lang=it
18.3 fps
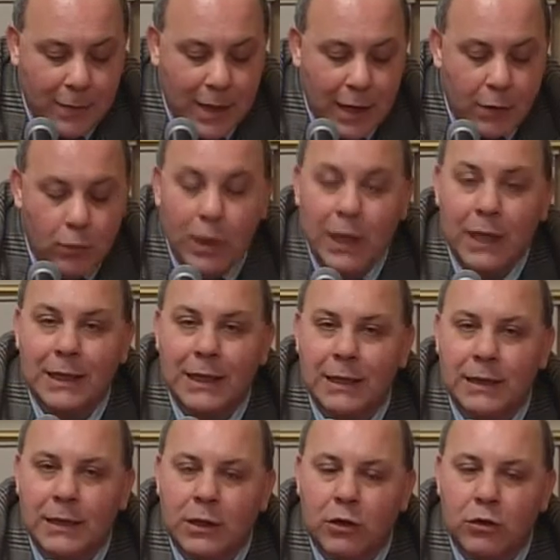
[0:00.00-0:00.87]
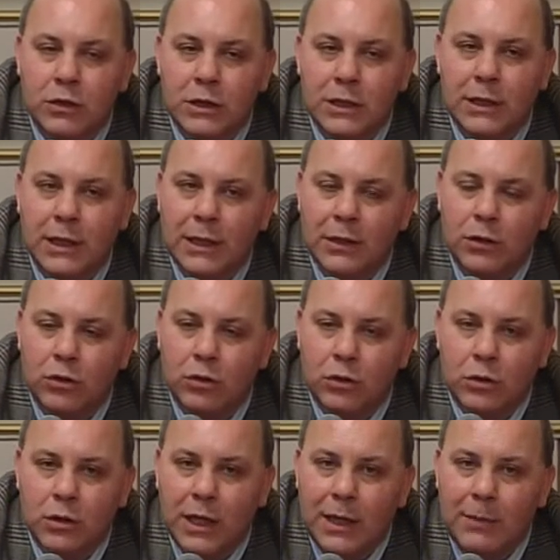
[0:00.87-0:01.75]
è quella del
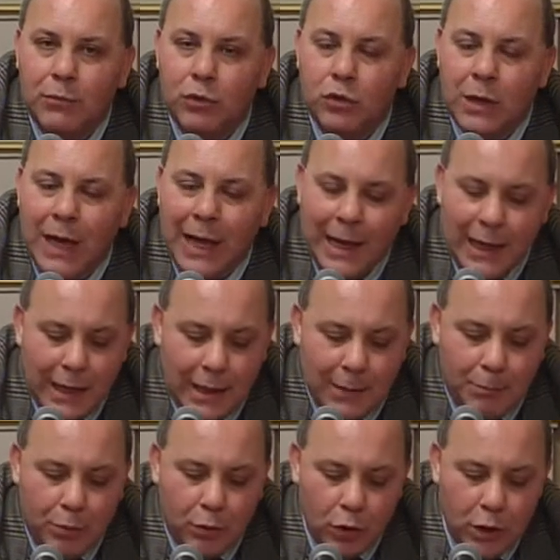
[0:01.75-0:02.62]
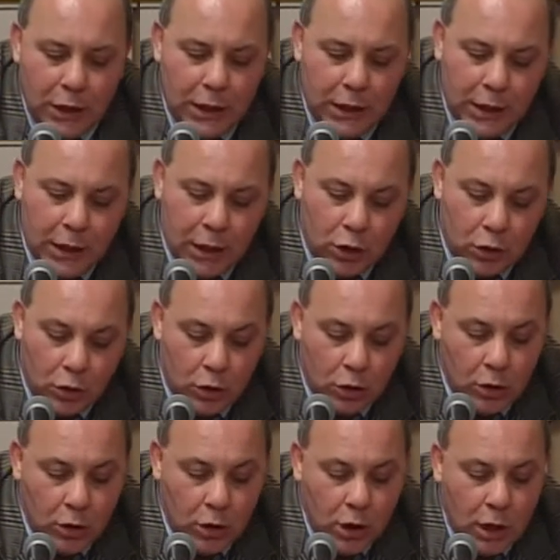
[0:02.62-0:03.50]
cosiddetto tribunale
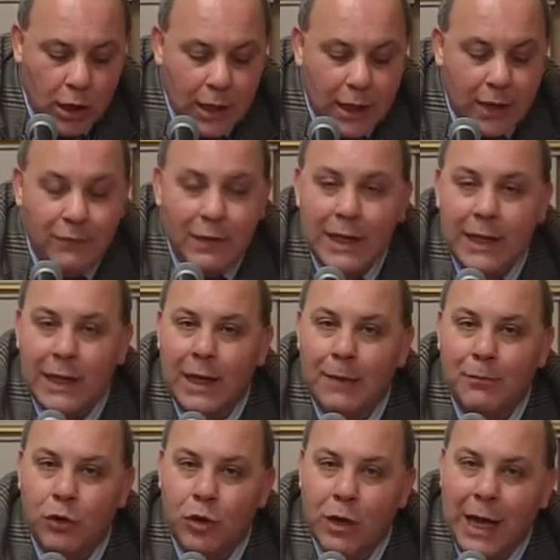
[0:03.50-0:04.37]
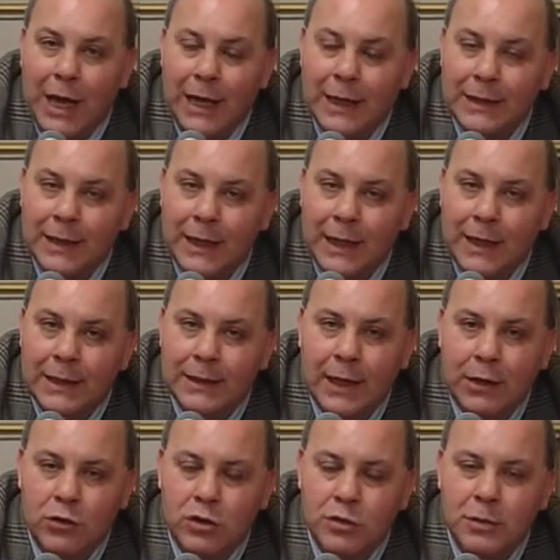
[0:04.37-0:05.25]
politico, che viene elaborata
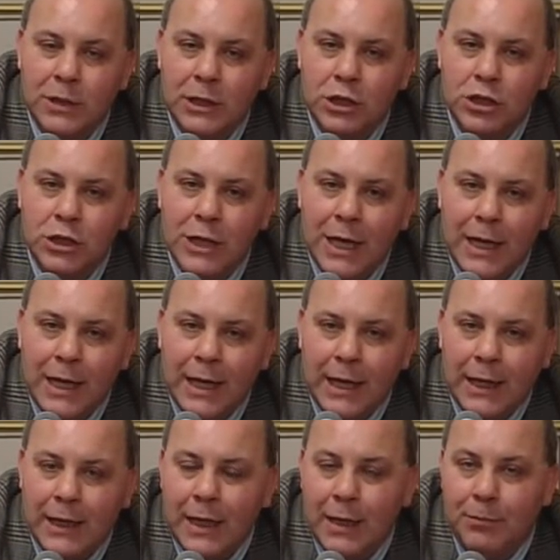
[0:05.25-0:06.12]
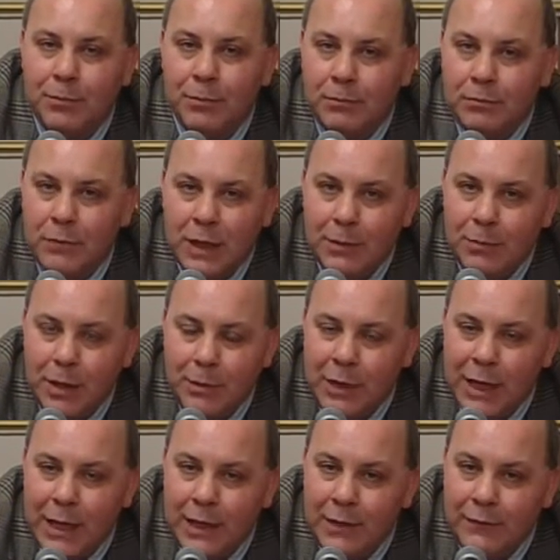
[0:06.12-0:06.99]
da Rosmini già nei, nei
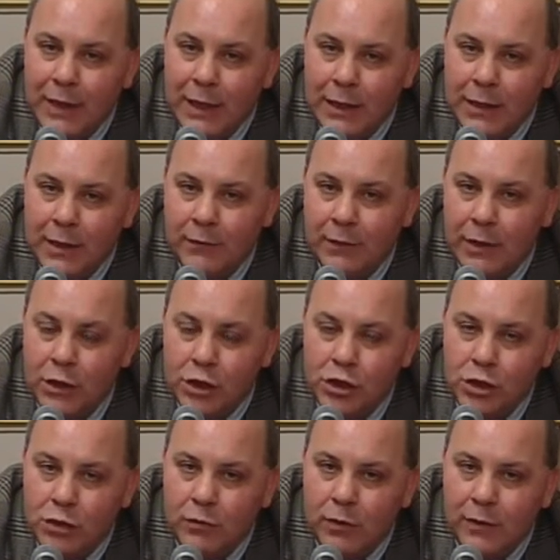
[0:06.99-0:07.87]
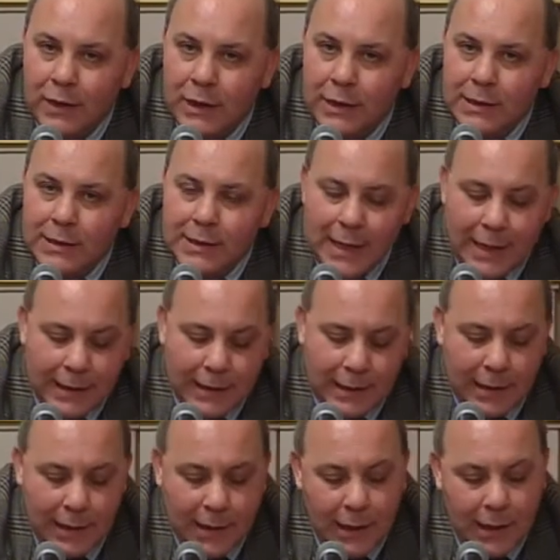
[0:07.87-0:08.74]
primi anni 20,
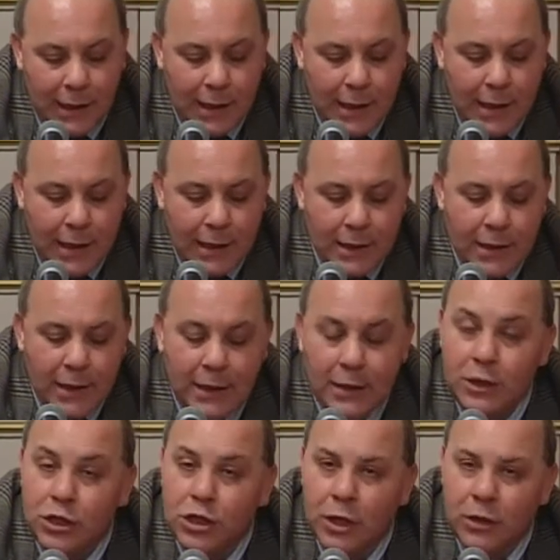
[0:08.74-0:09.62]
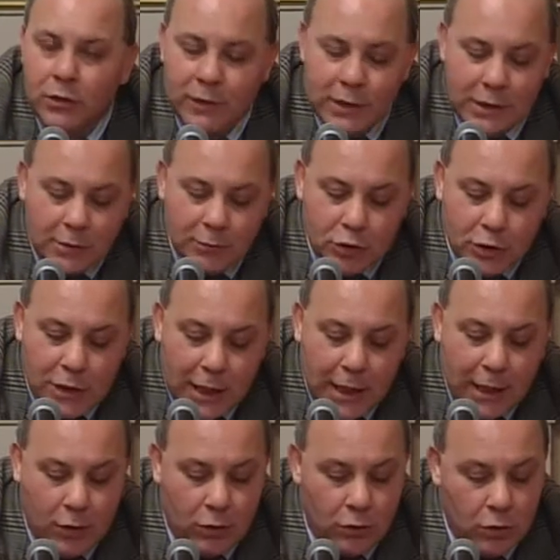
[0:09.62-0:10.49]
25-27 del XIX
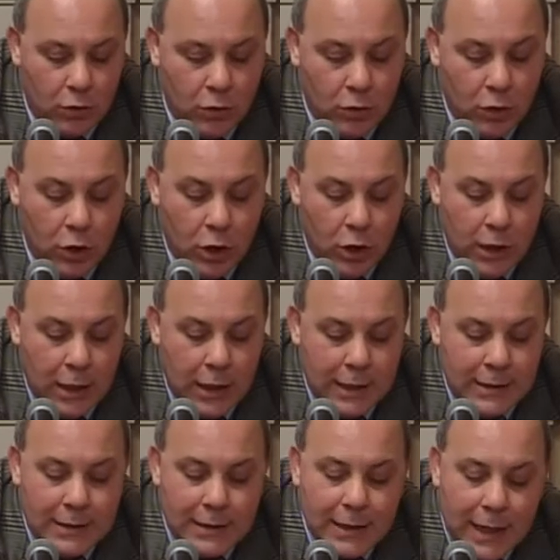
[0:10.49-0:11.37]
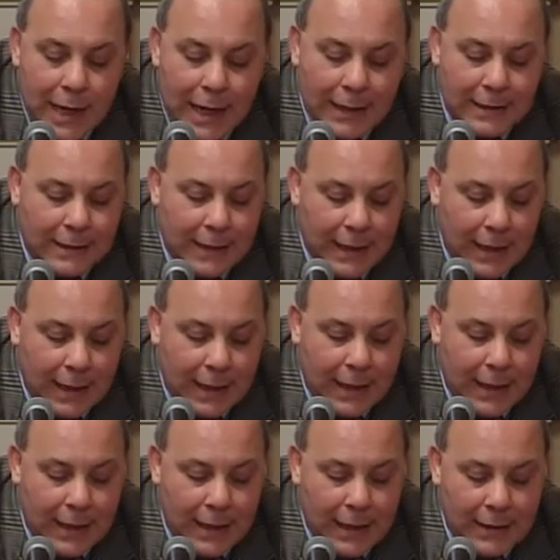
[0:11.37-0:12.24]
secolo e si
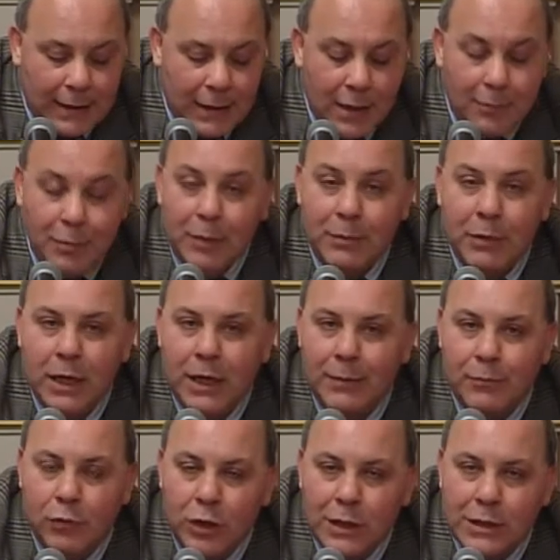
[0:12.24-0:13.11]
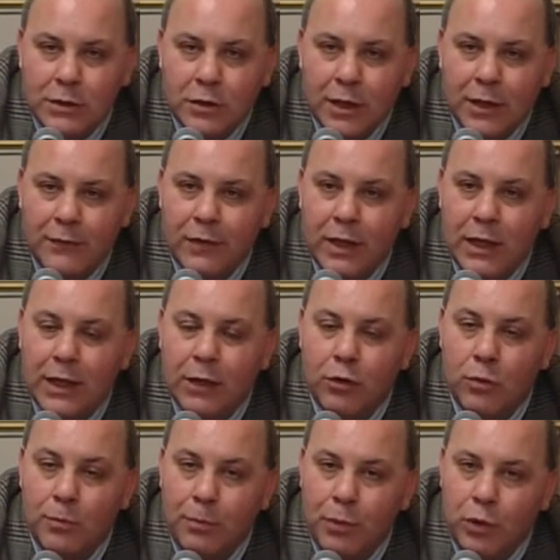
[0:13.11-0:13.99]
tratta eh, della prima elaborazione che viene
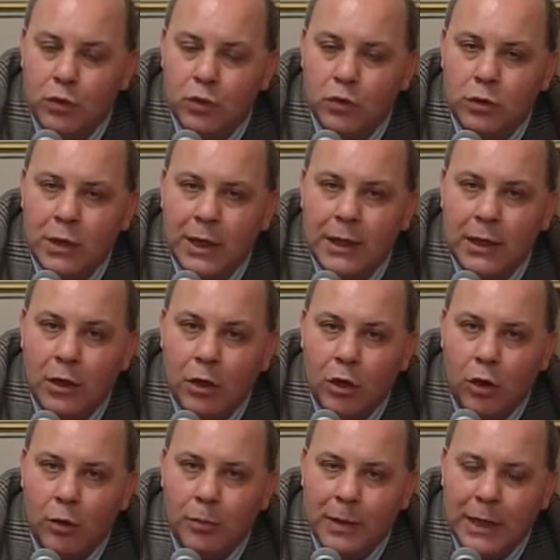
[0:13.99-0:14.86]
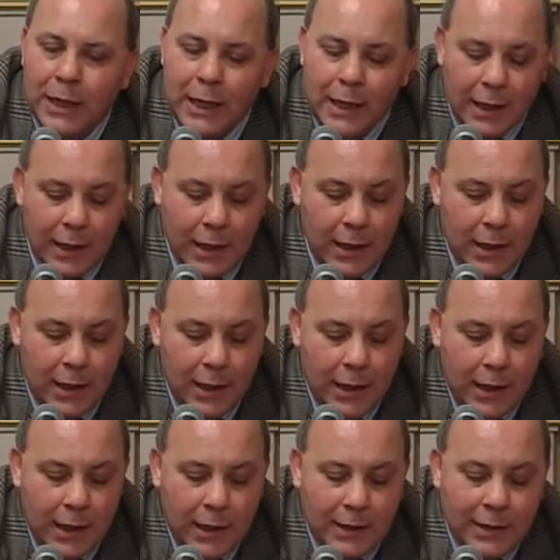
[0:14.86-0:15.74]
compiuta nell'opera
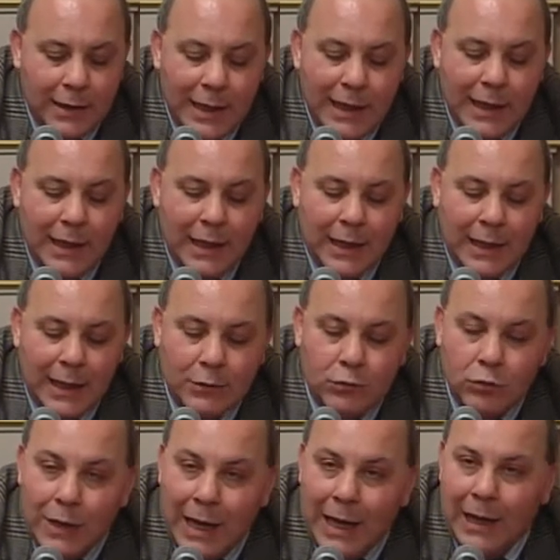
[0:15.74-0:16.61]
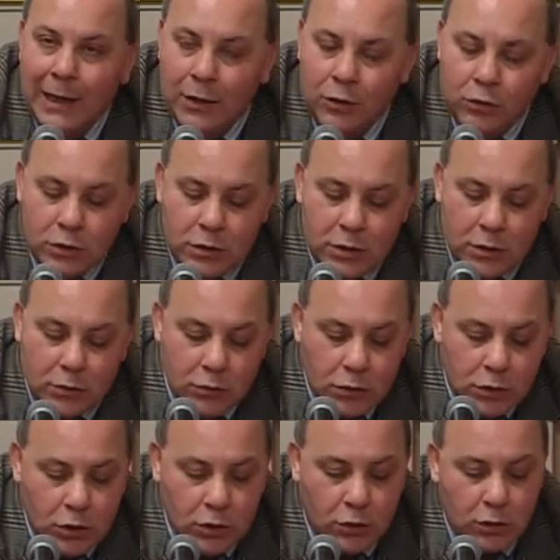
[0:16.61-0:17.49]
della naturale
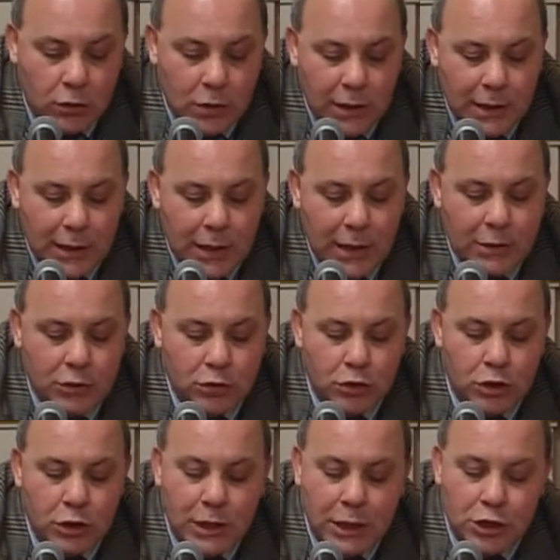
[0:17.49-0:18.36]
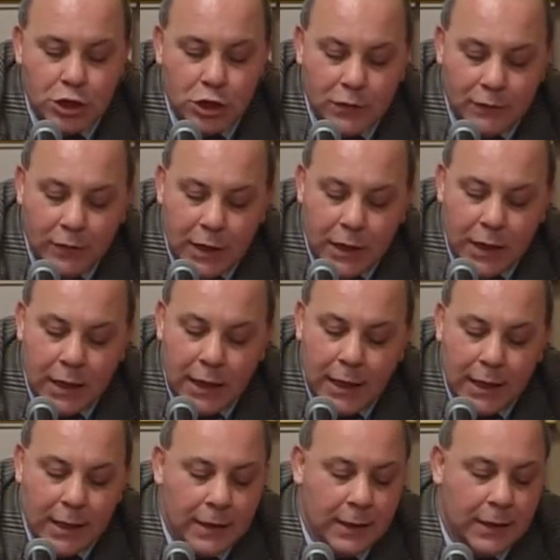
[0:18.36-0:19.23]
costituzione della società
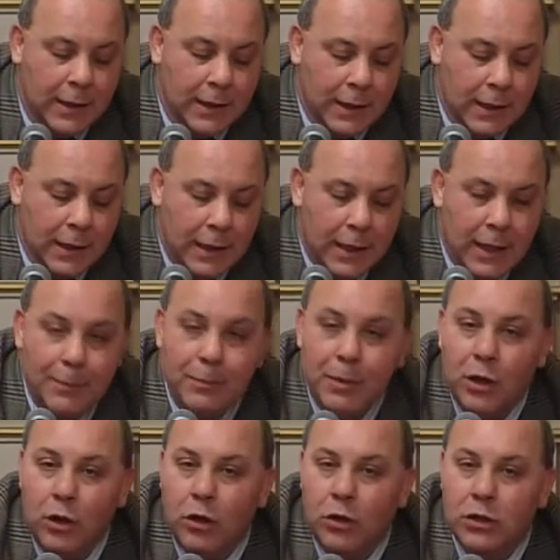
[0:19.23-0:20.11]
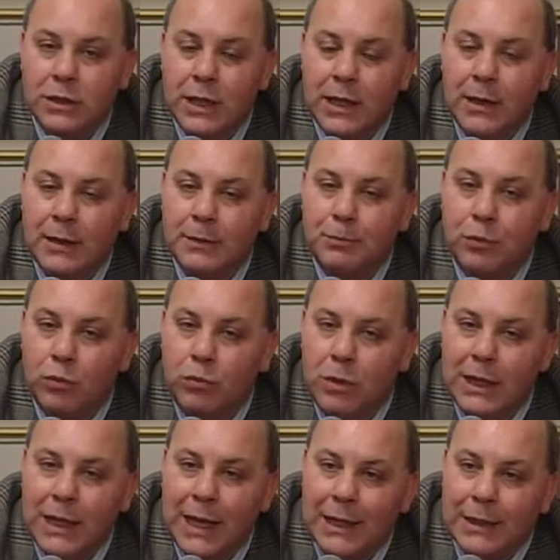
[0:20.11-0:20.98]
civile che però sarà
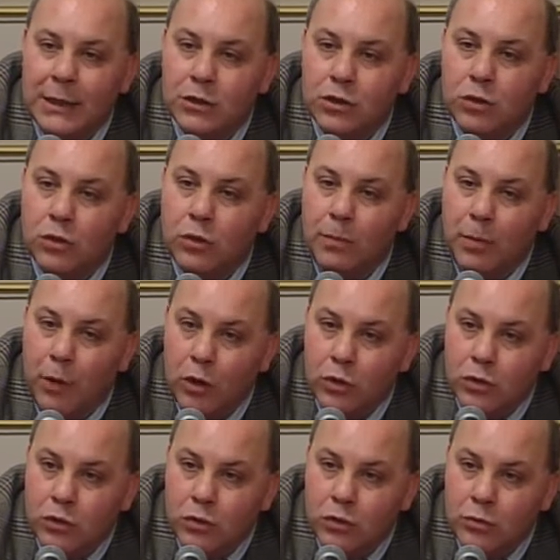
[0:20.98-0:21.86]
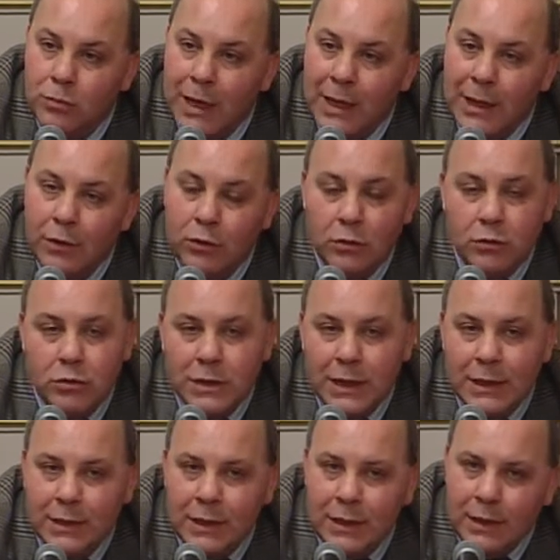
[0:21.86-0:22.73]
pubblicata solo postuma,
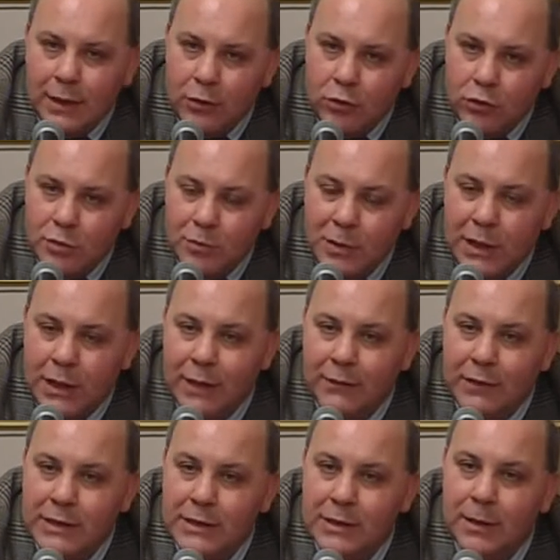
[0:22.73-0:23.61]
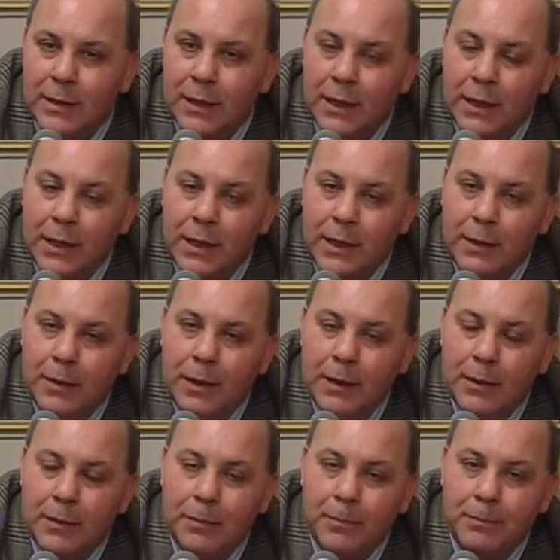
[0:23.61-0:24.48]
nonostante Rosmini ne avesse eh,